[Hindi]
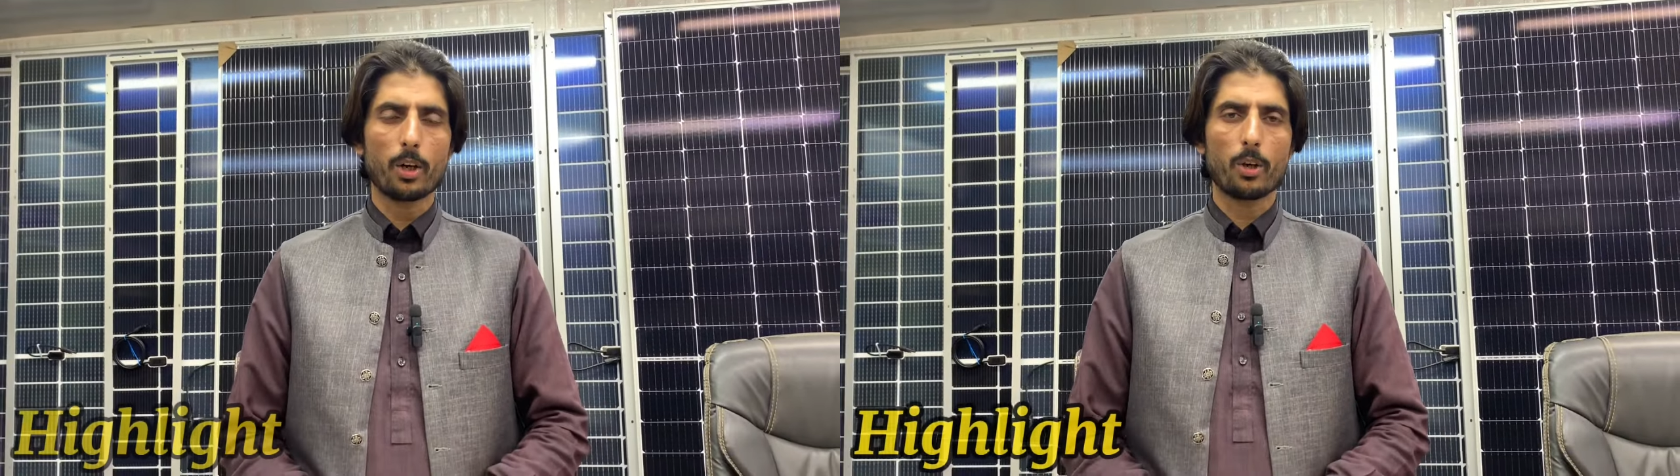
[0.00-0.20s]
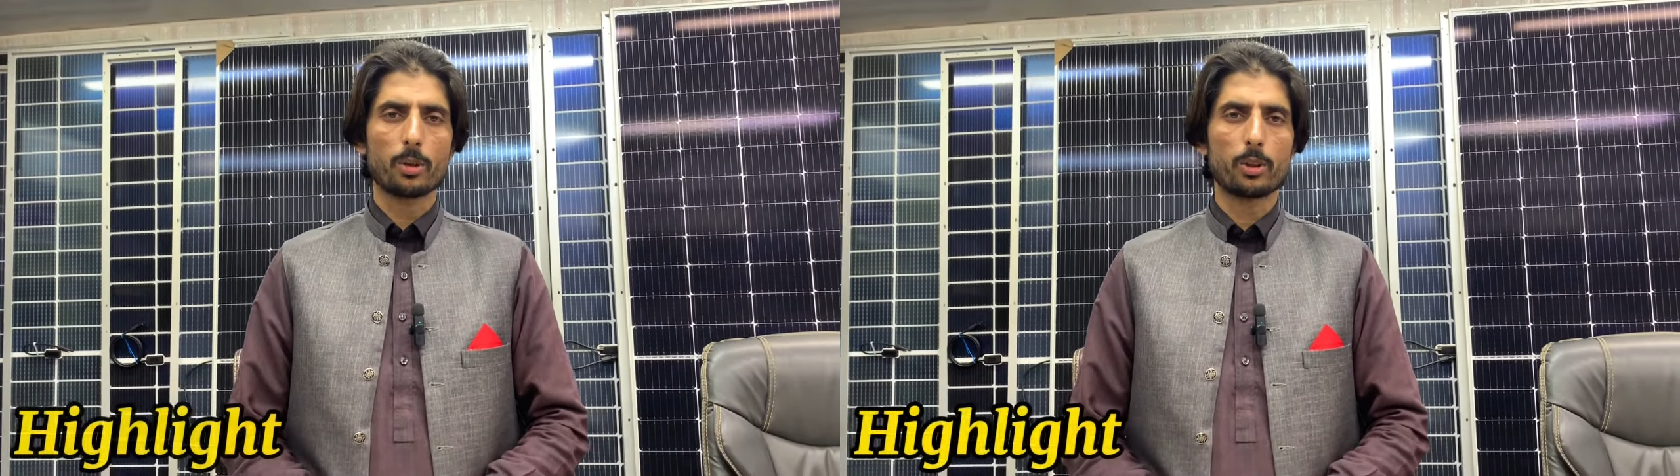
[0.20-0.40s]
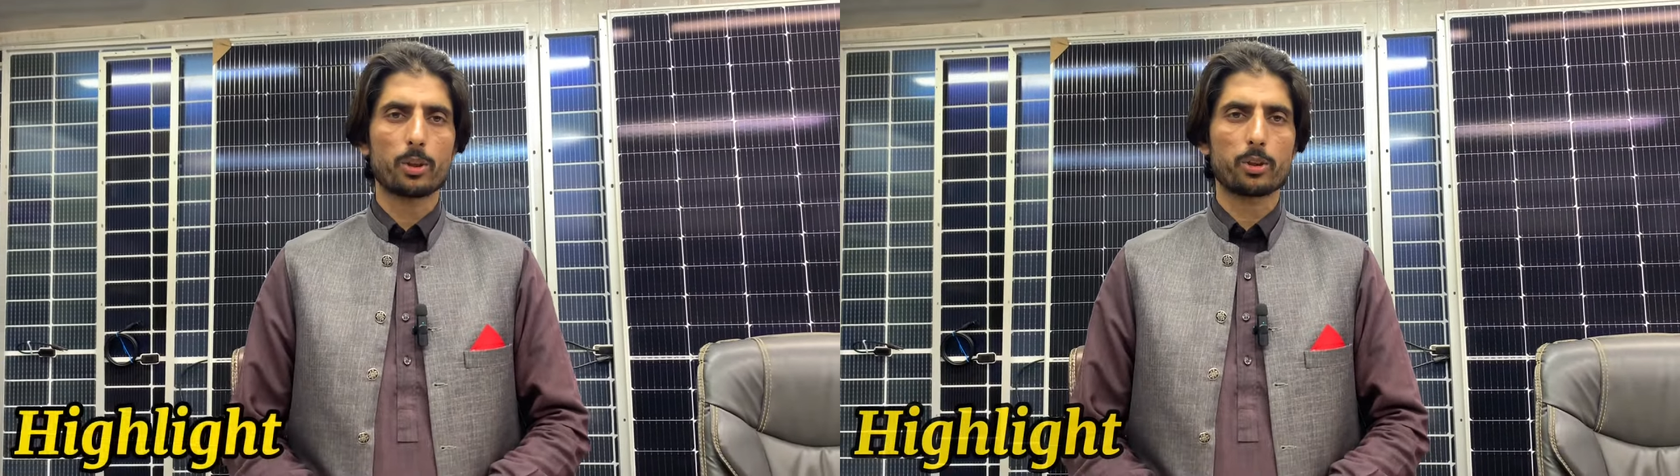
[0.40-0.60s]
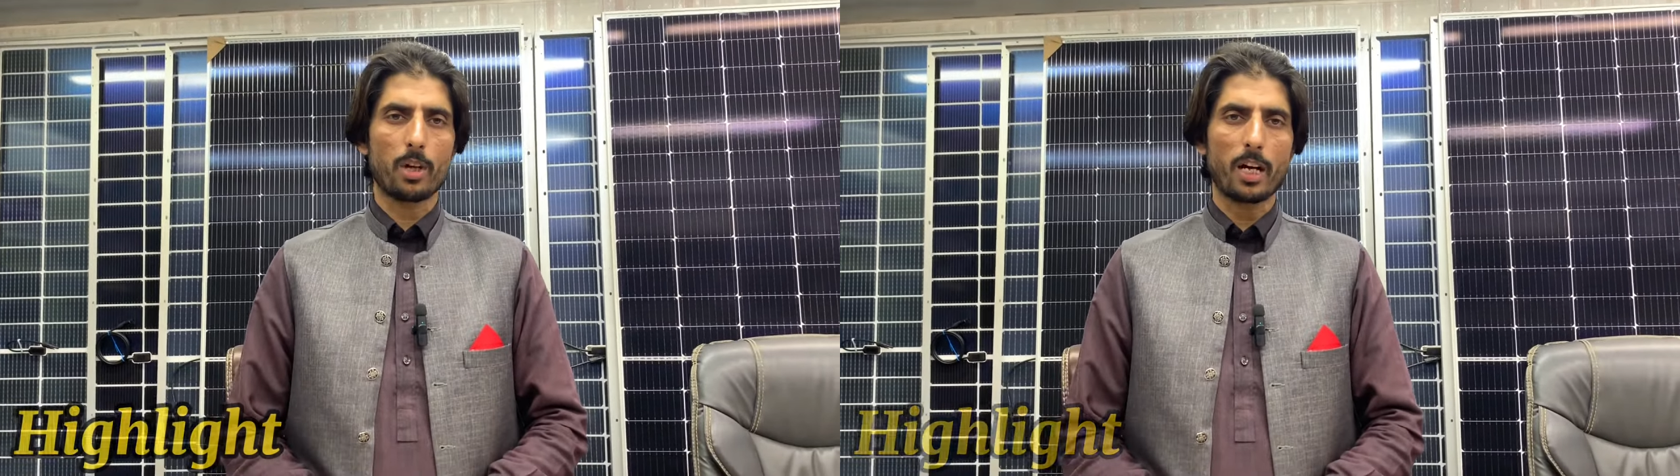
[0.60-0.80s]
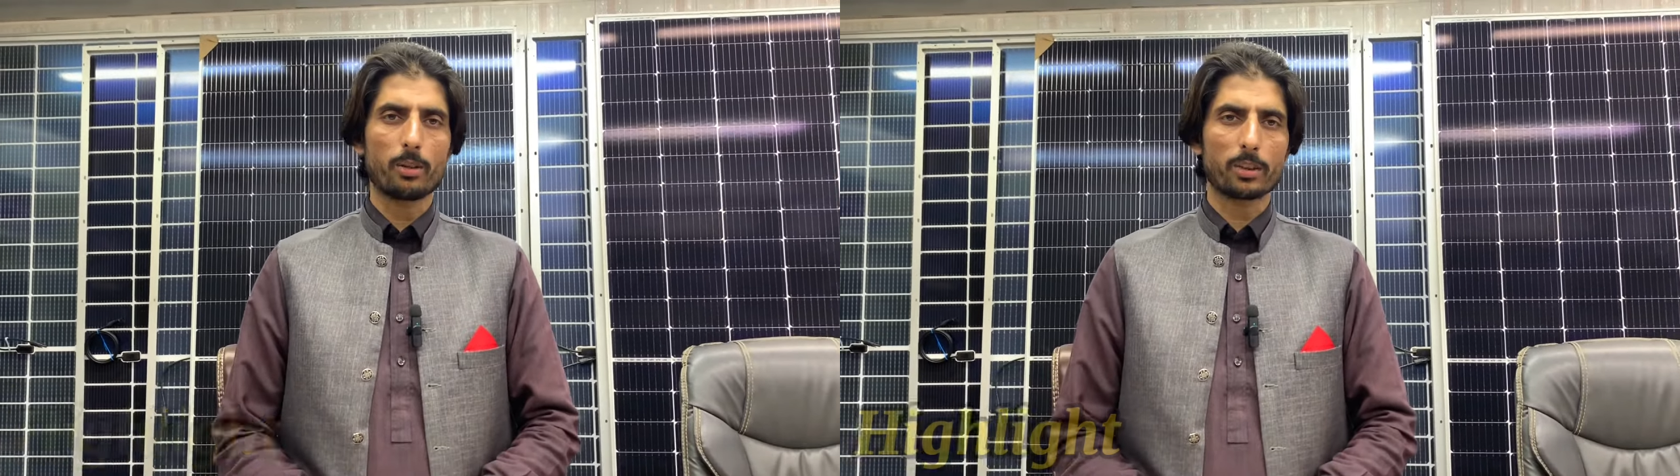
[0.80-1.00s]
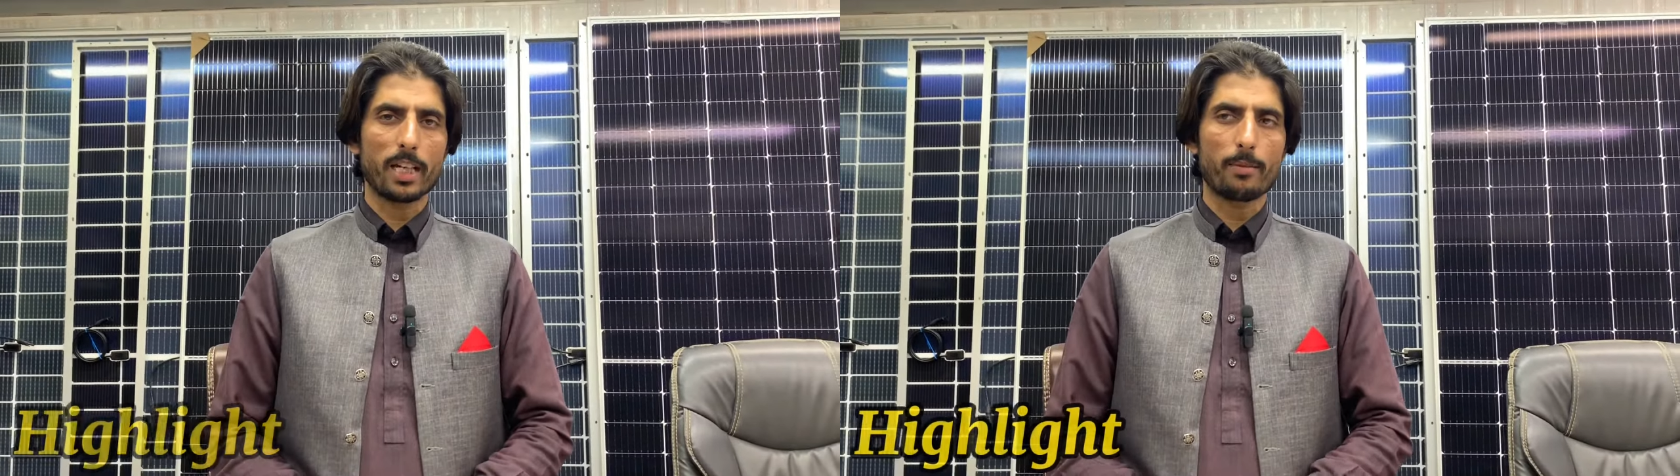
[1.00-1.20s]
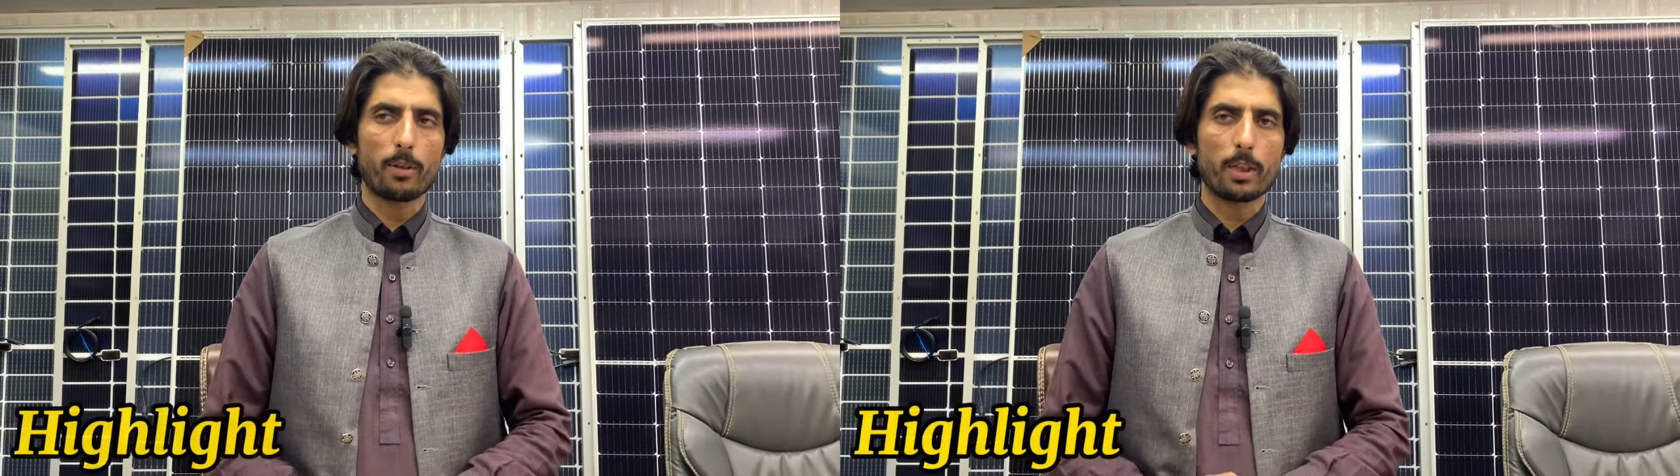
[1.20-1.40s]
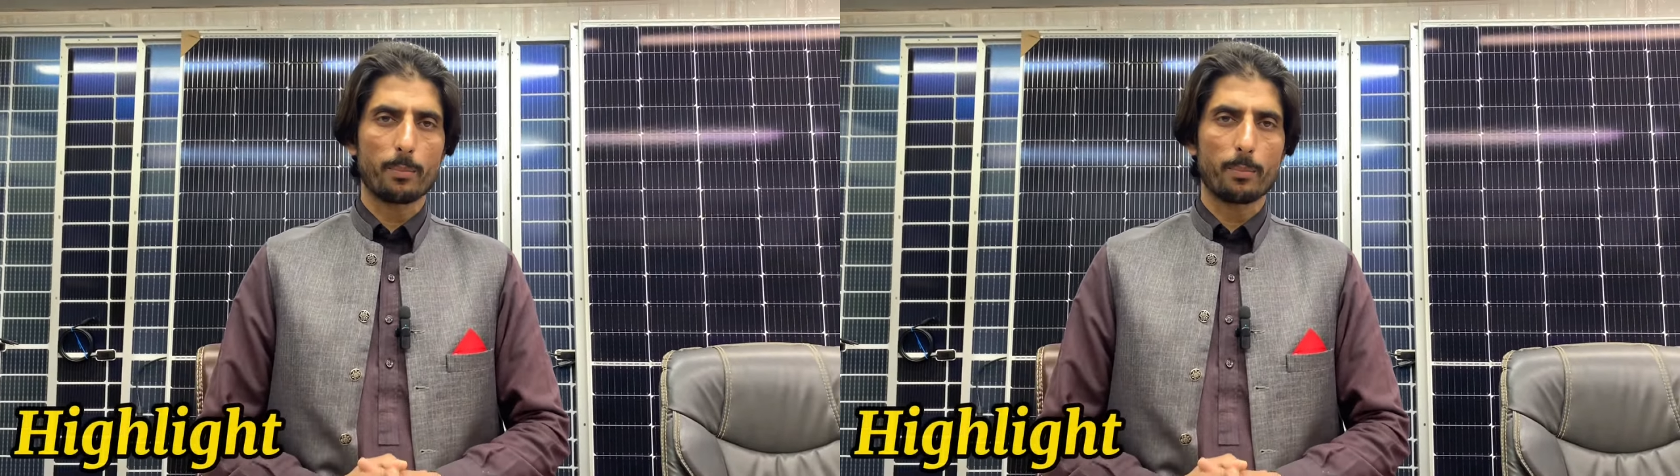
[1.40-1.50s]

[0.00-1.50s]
और जो स्टॉक होता है वो